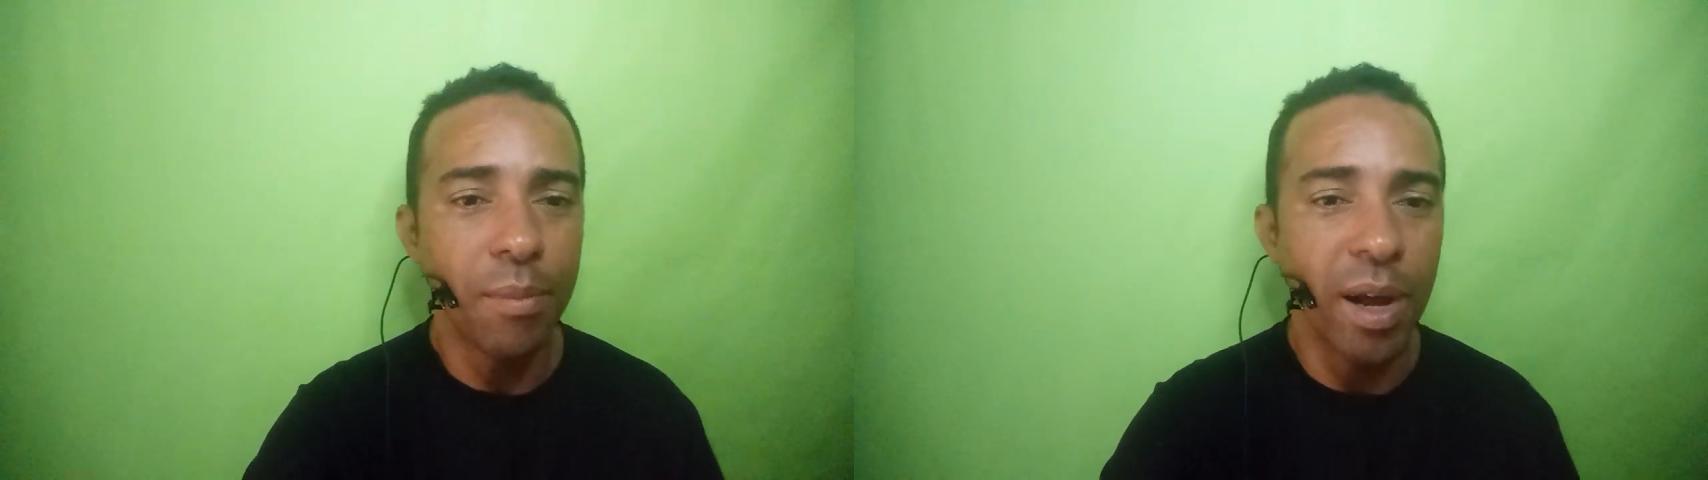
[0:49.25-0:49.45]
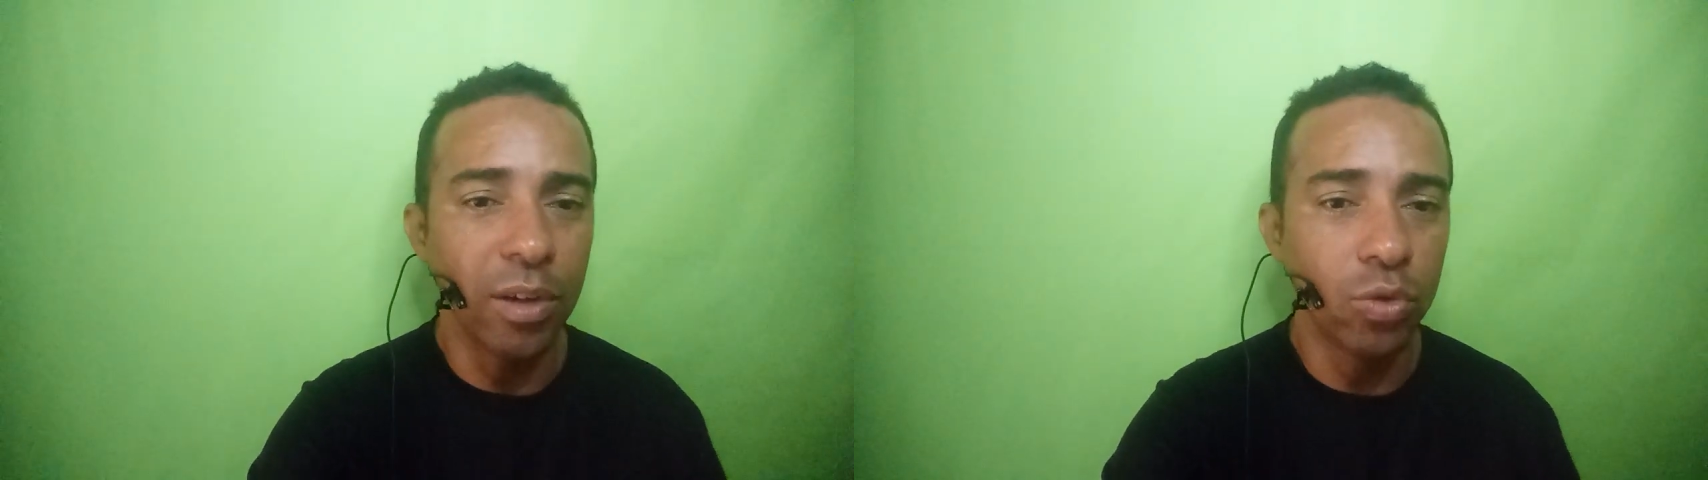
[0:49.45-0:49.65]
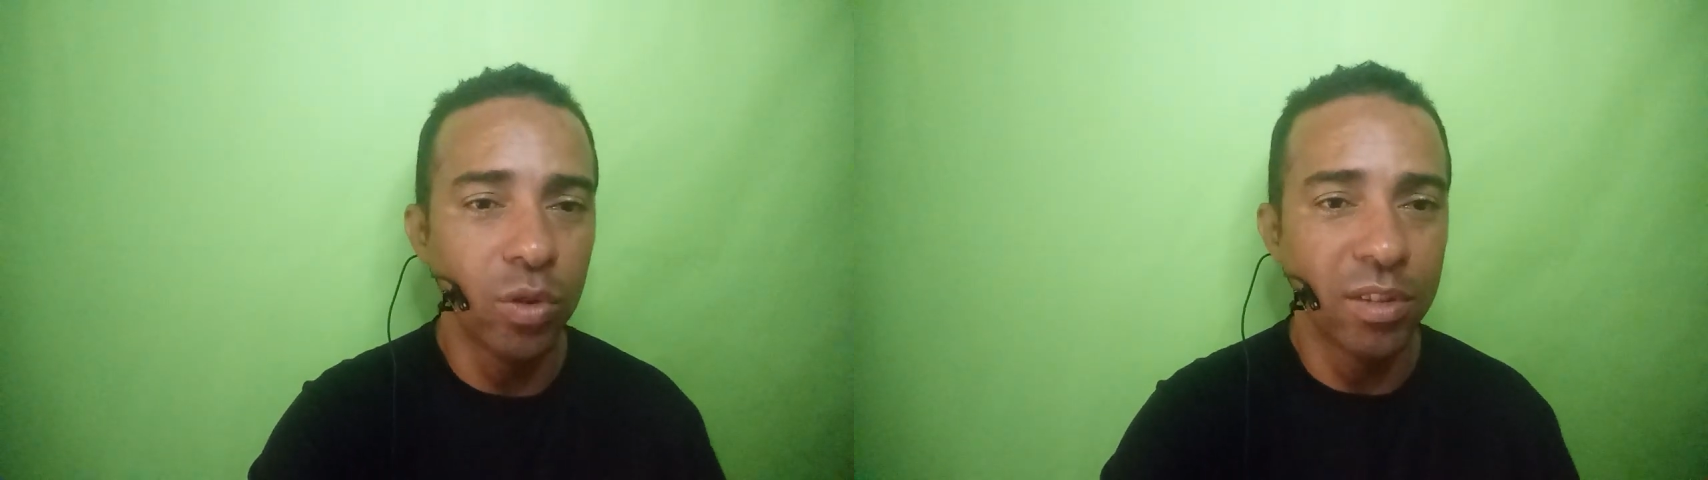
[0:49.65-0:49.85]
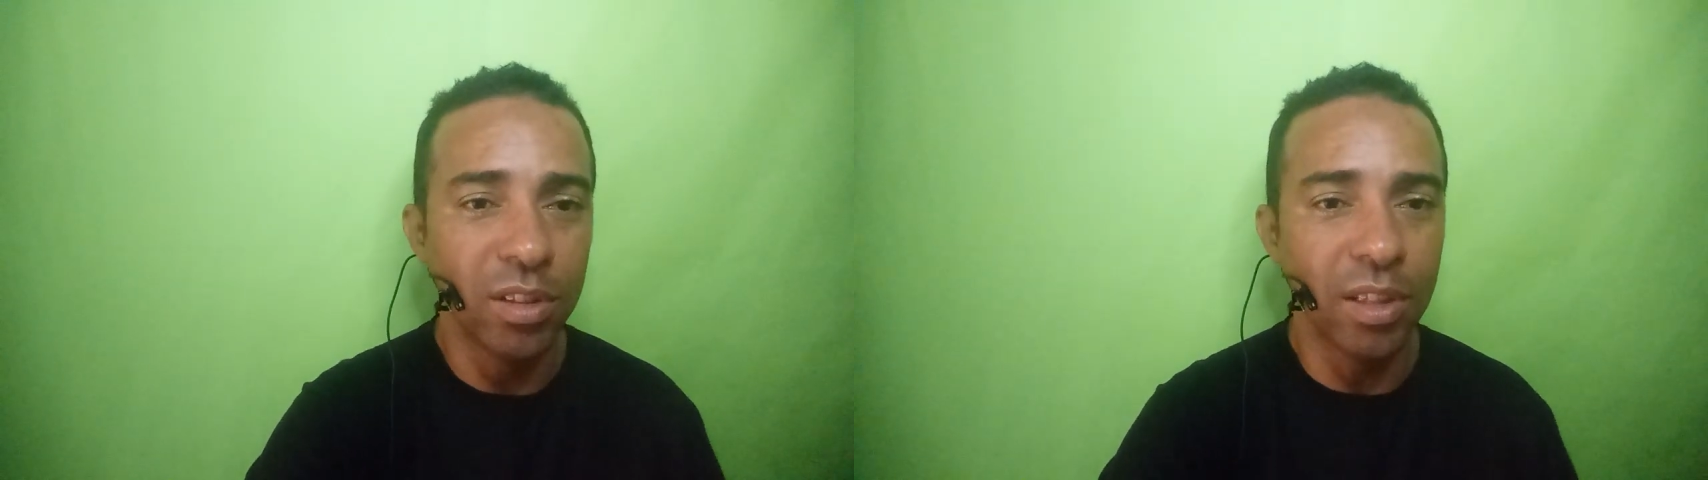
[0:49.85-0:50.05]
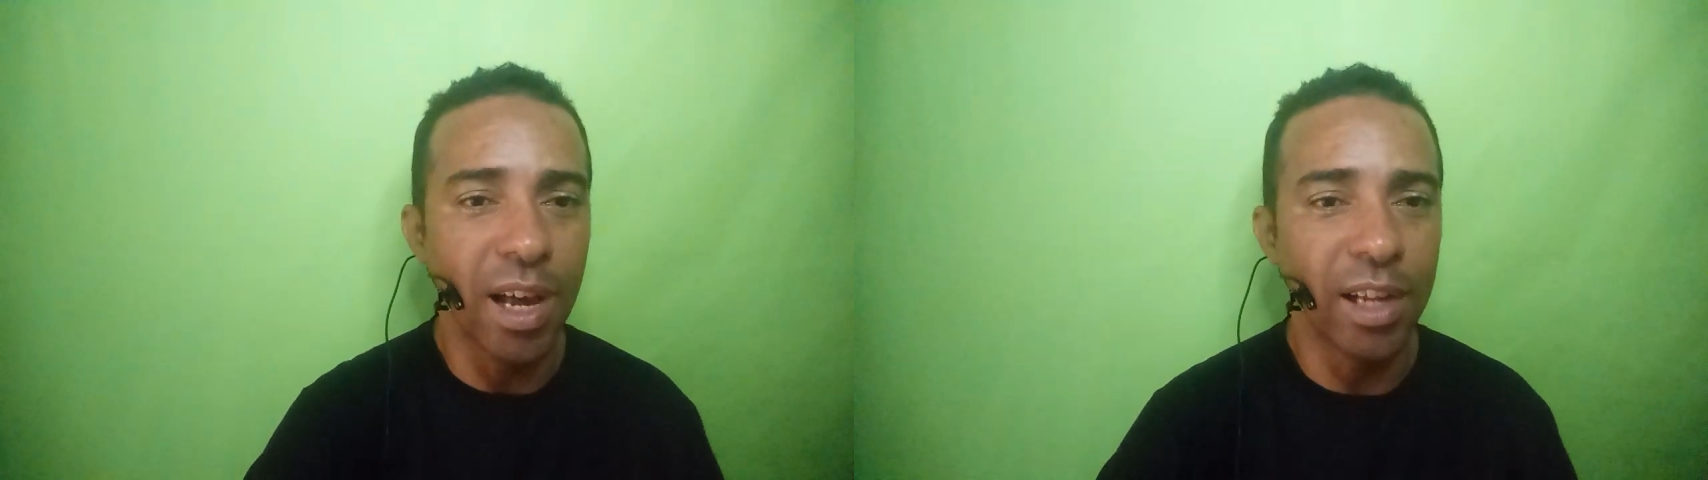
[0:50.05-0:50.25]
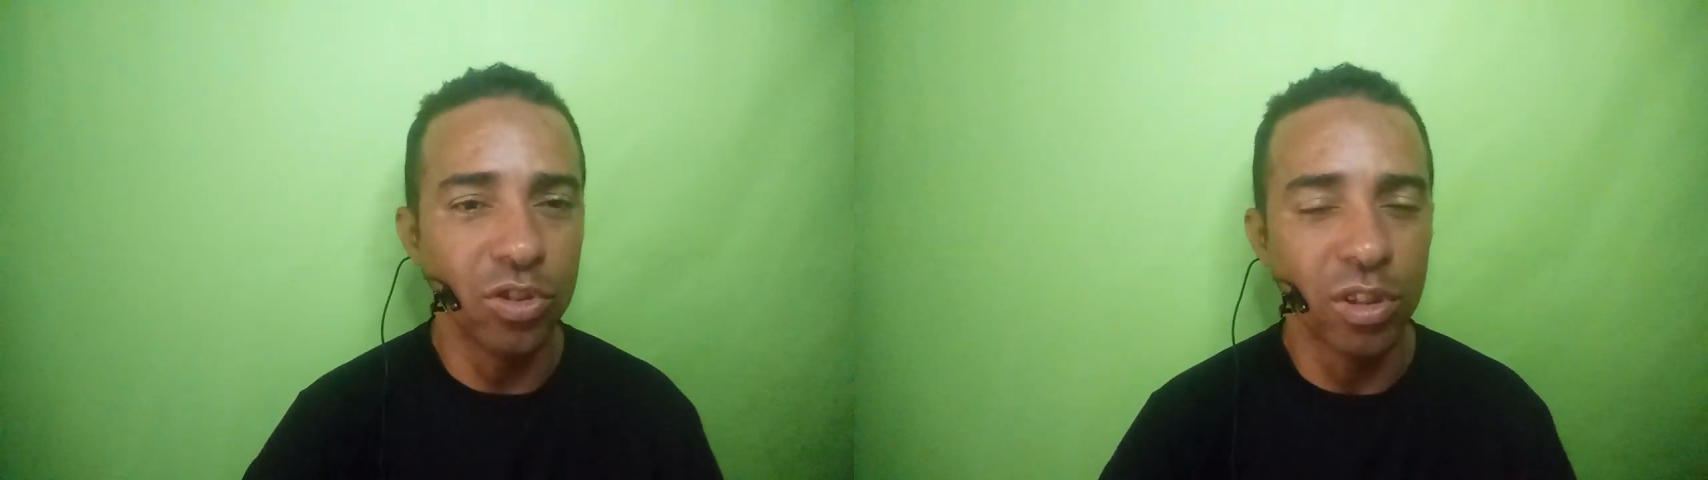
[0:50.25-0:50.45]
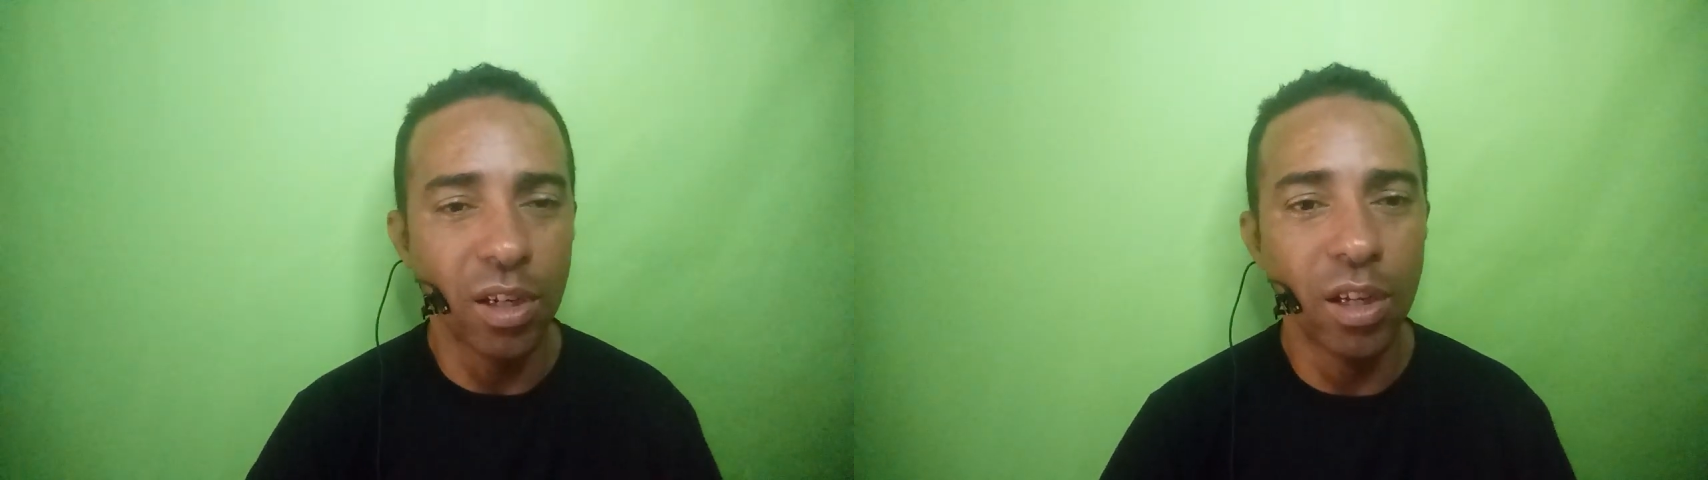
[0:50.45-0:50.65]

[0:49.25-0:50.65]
para sua cidade,